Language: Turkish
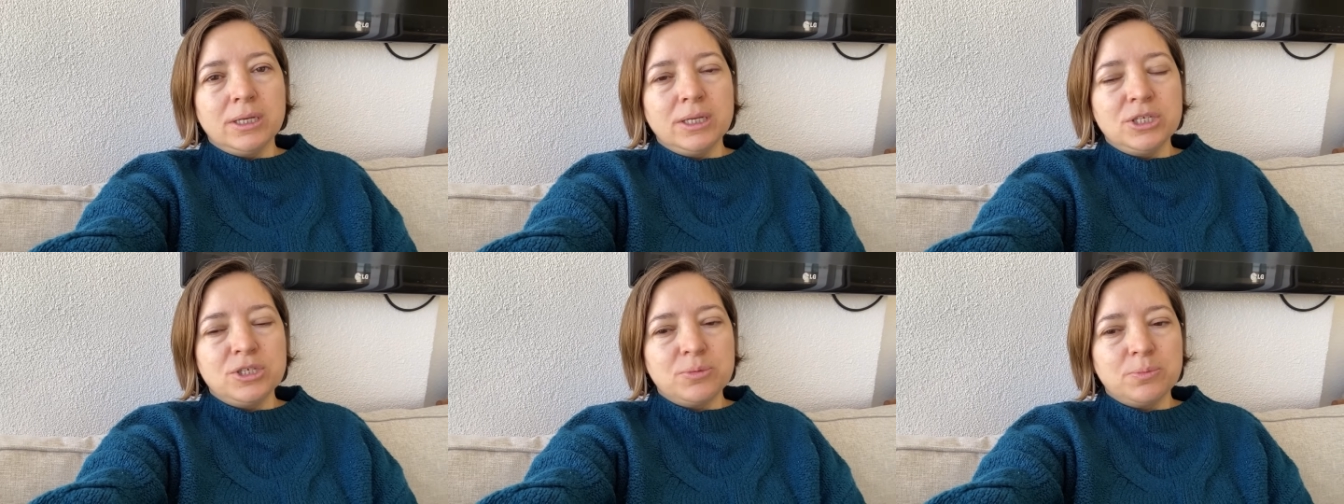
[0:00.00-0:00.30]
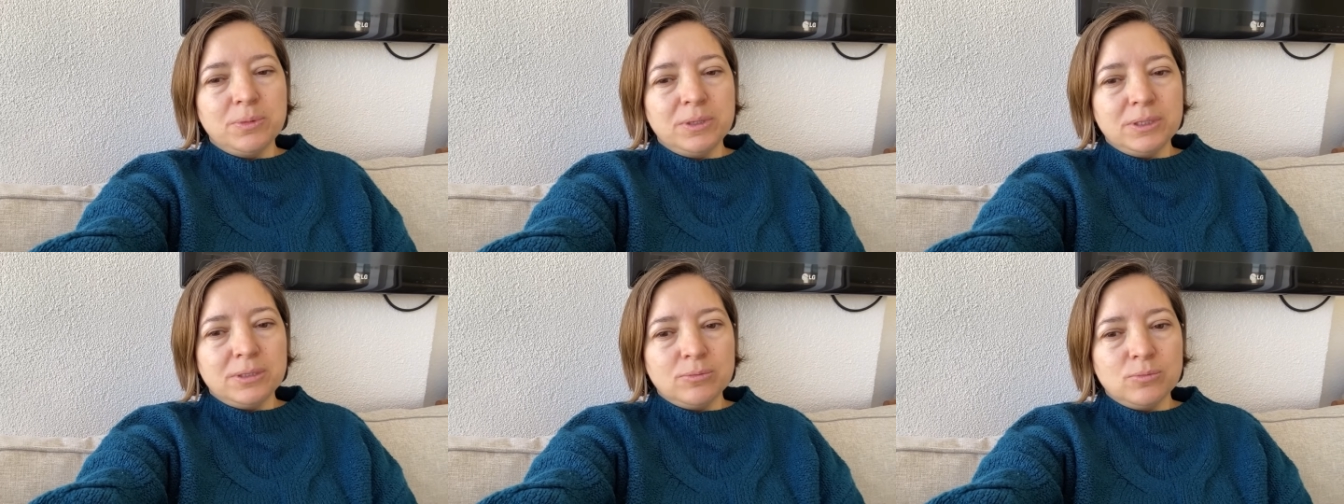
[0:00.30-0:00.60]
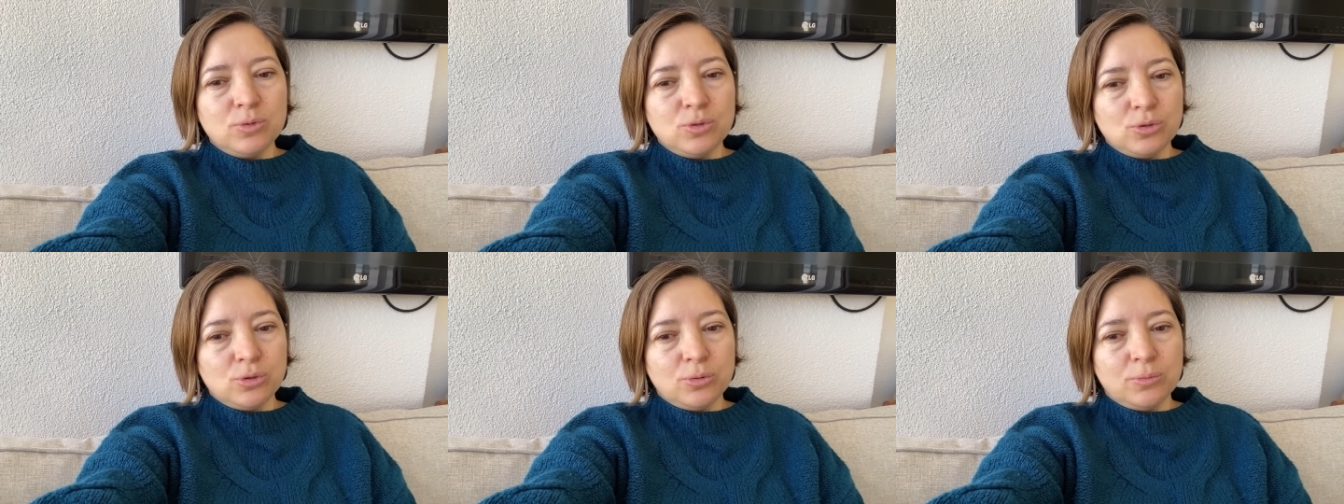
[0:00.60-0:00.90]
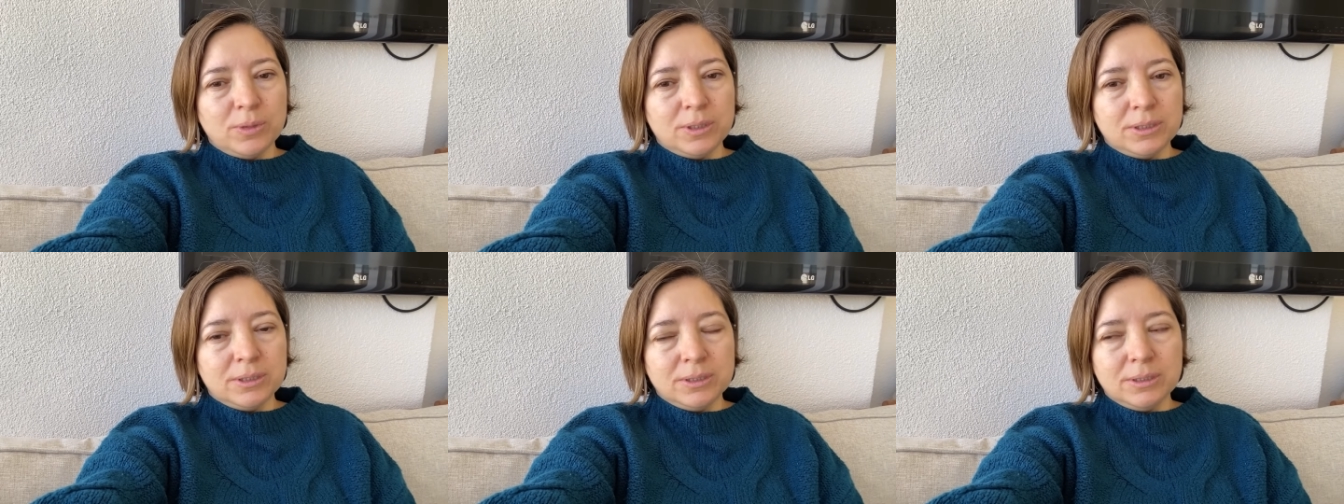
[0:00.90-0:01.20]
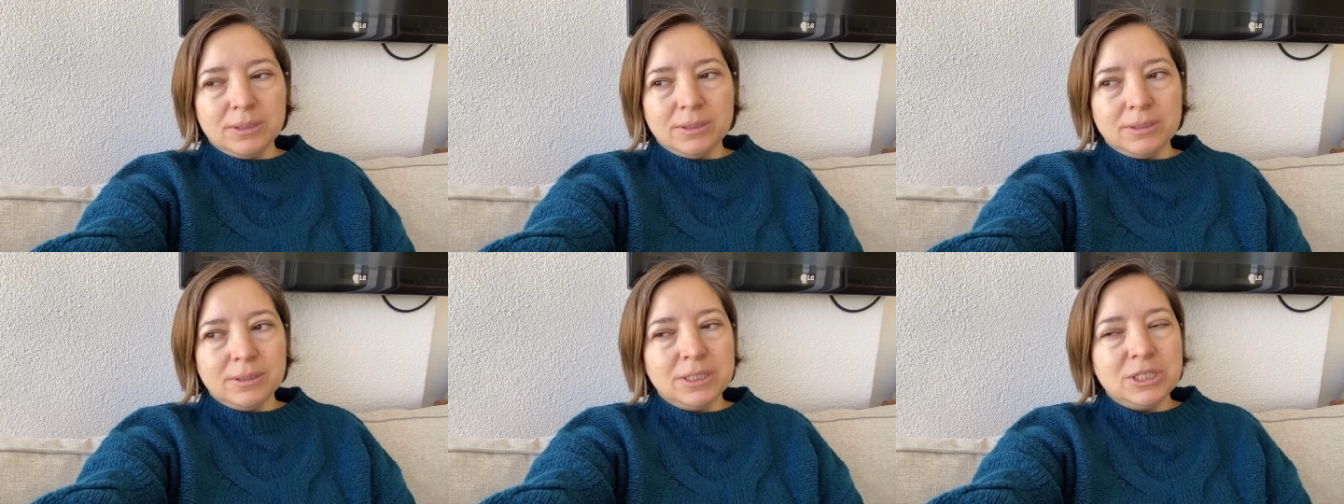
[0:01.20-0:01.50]
Hiçbir
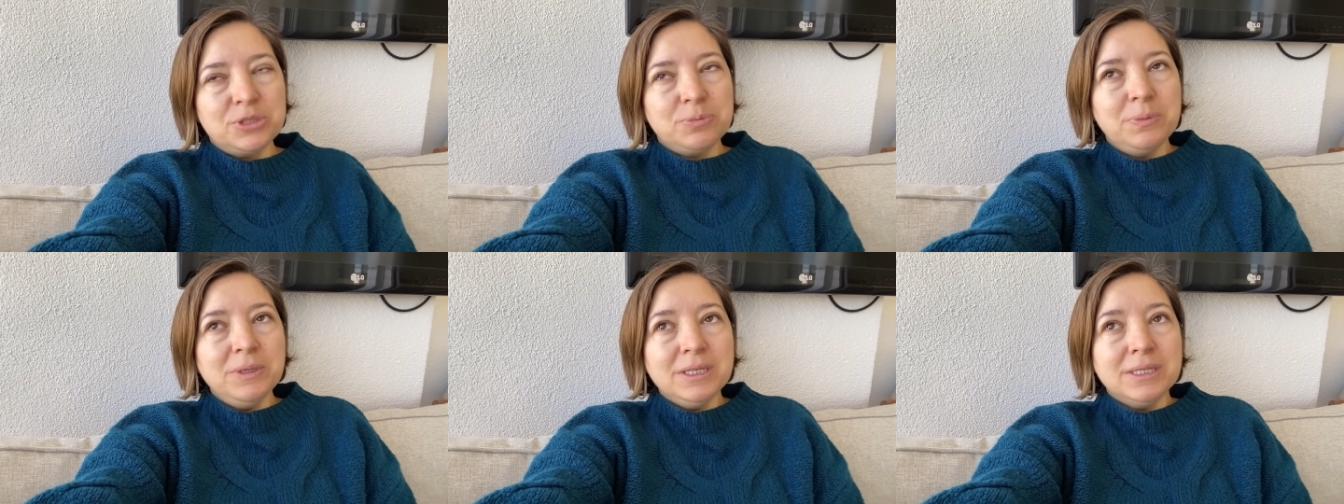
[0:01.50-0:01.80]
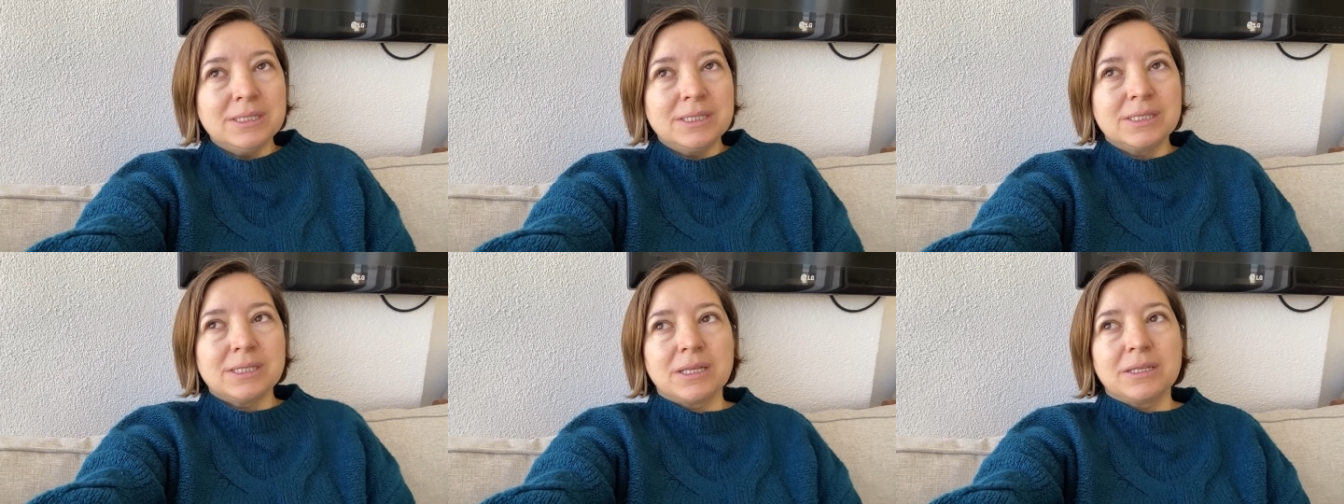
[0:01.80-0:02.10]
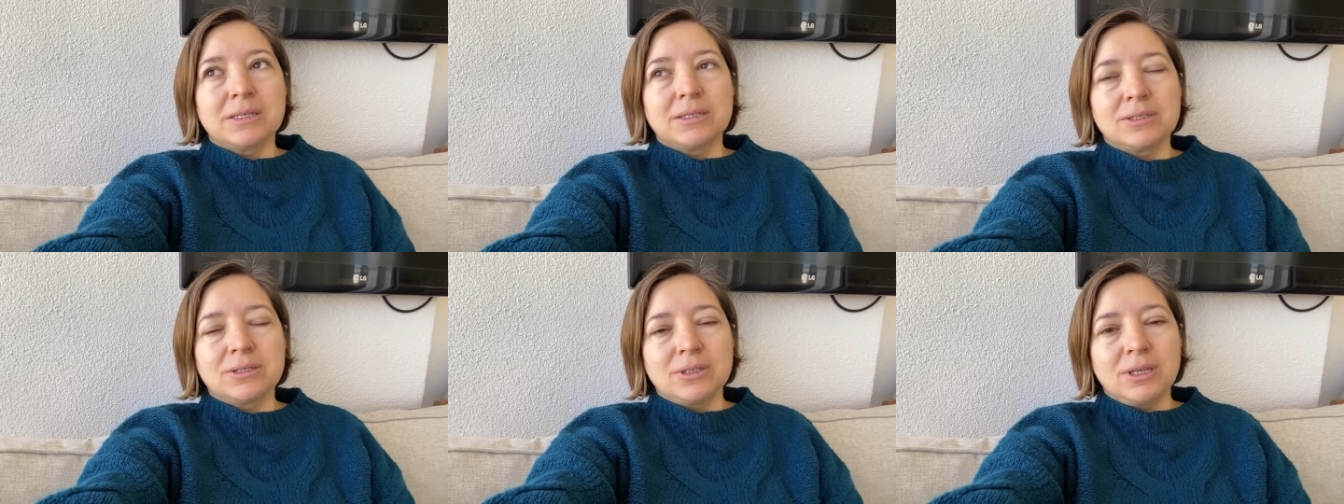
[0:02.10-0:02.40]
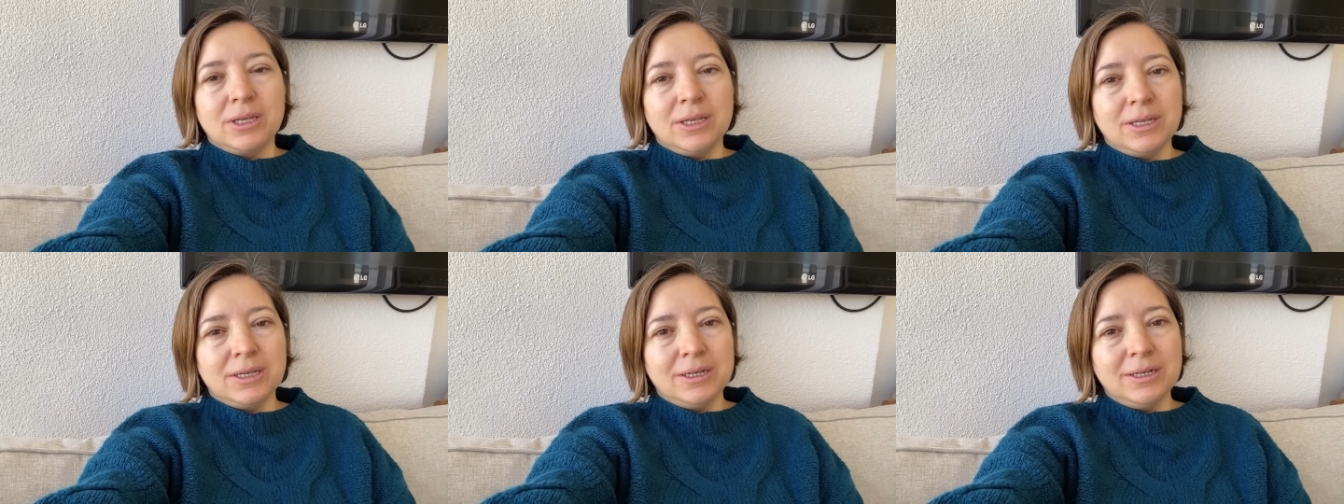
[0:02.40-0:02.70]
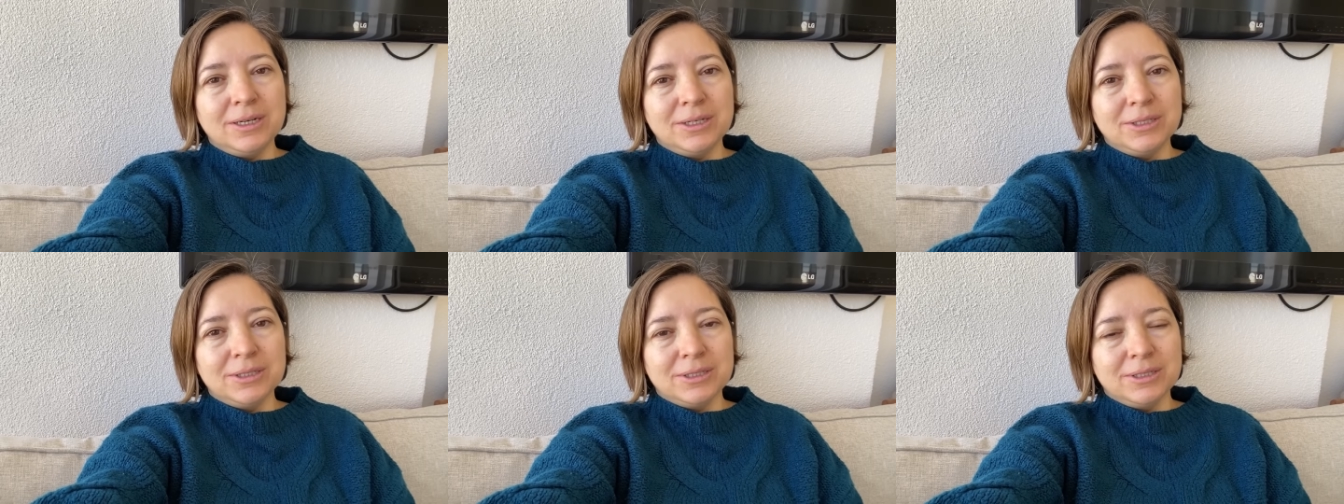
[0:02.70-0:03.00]
Müslümanın, hiçbir insanın e,
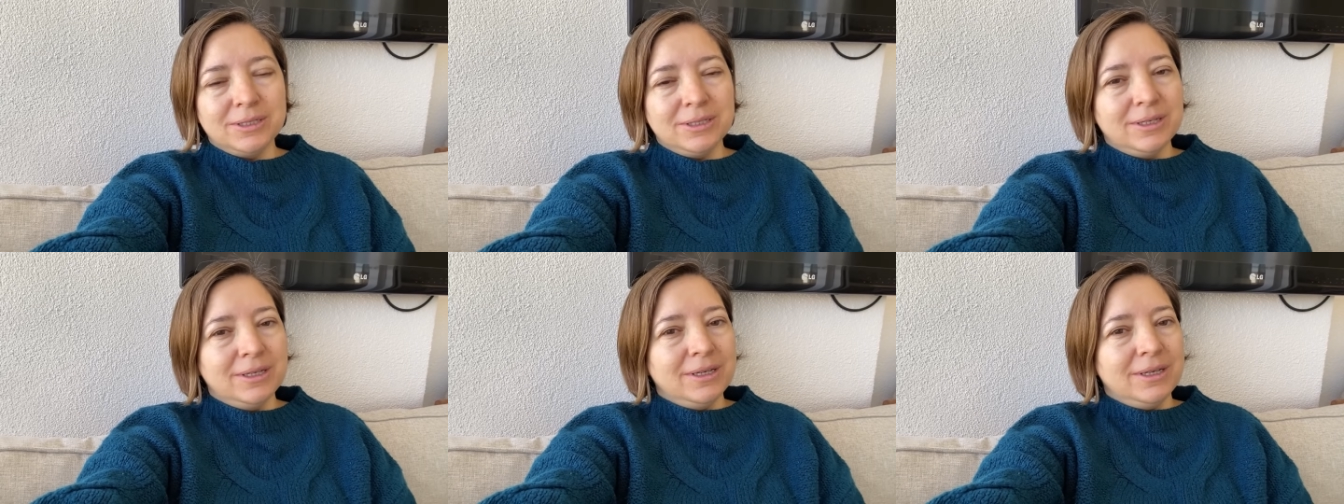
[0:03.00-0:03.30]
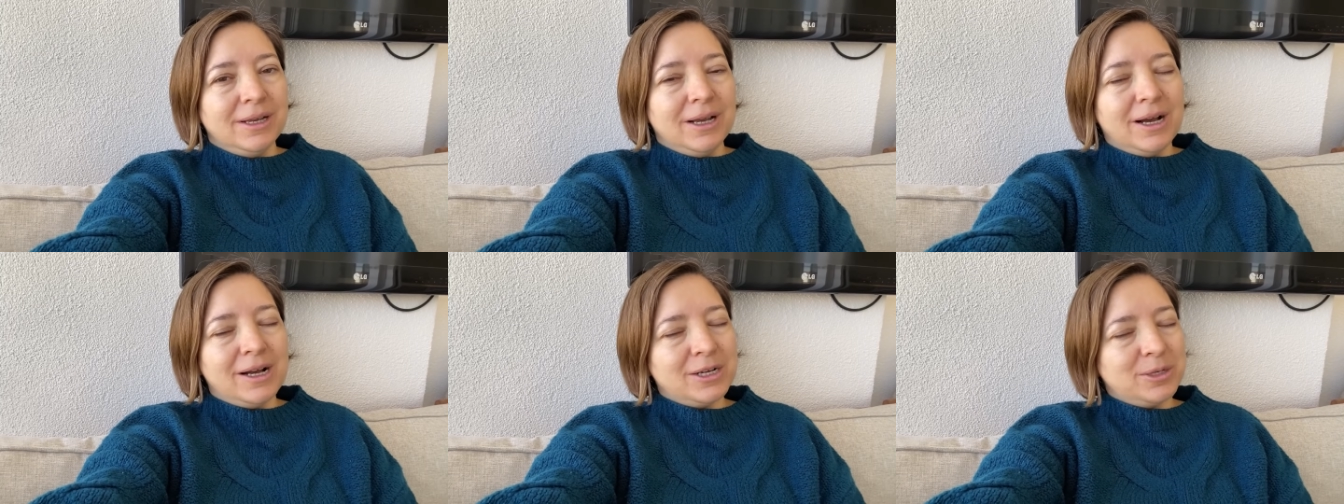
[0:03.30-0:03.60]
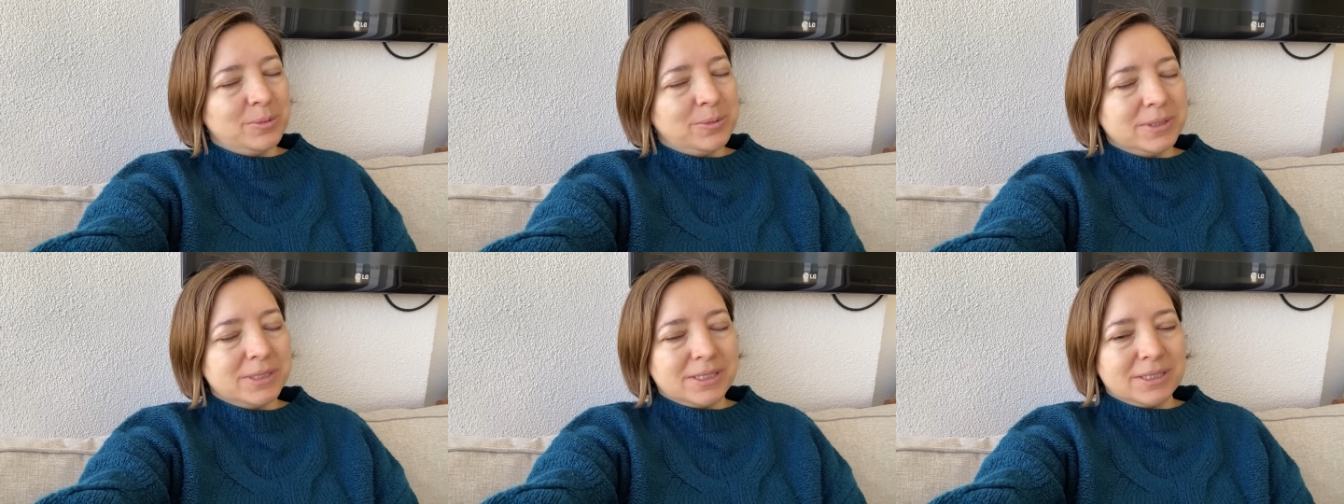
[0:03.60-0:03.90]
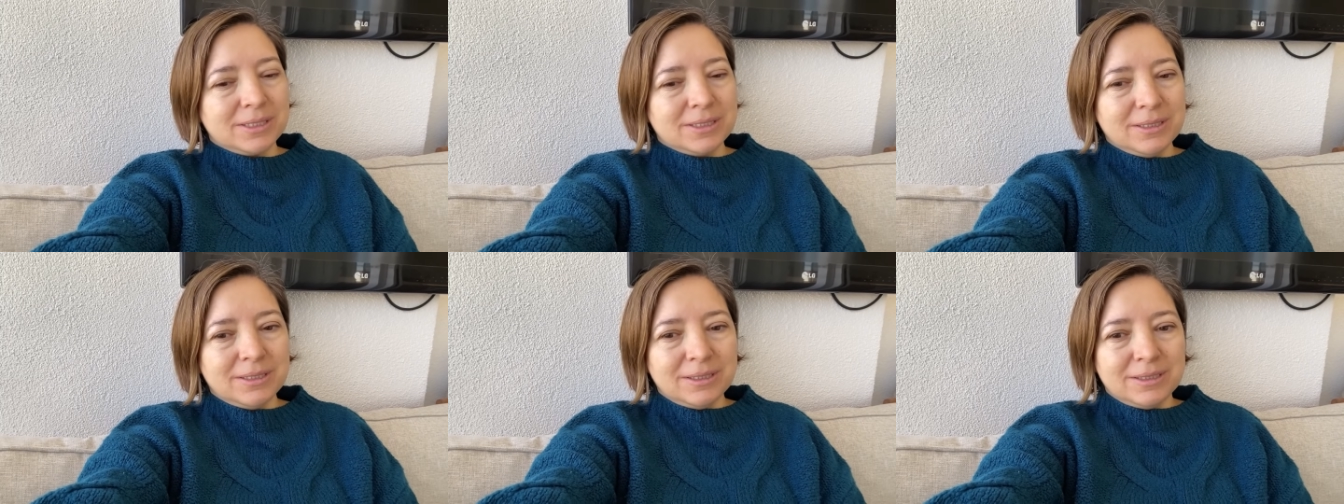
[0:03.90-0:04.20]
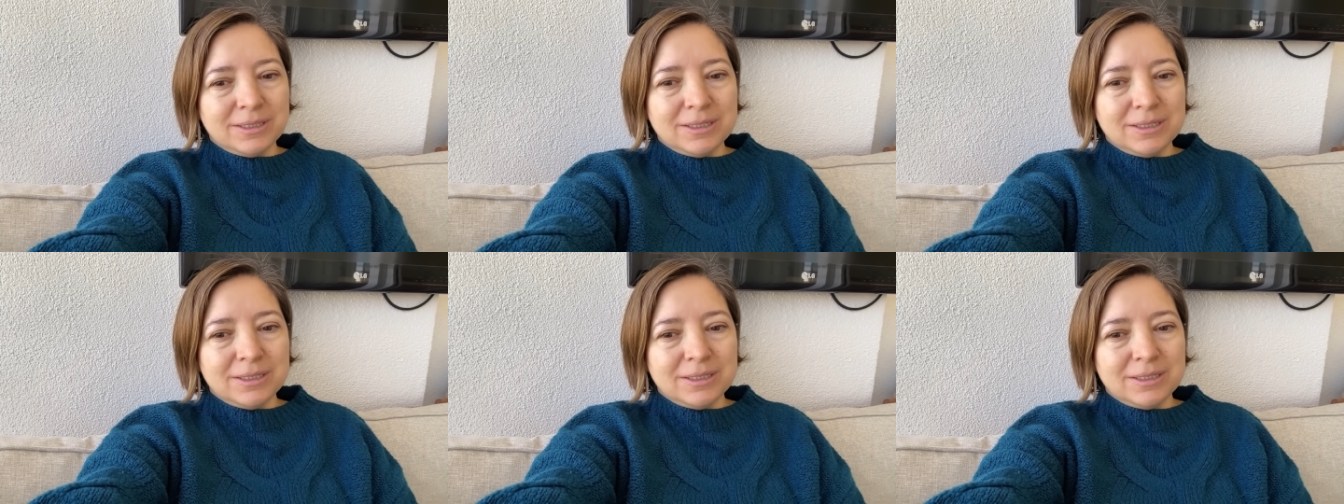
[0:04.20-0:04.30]
kanı akmasın,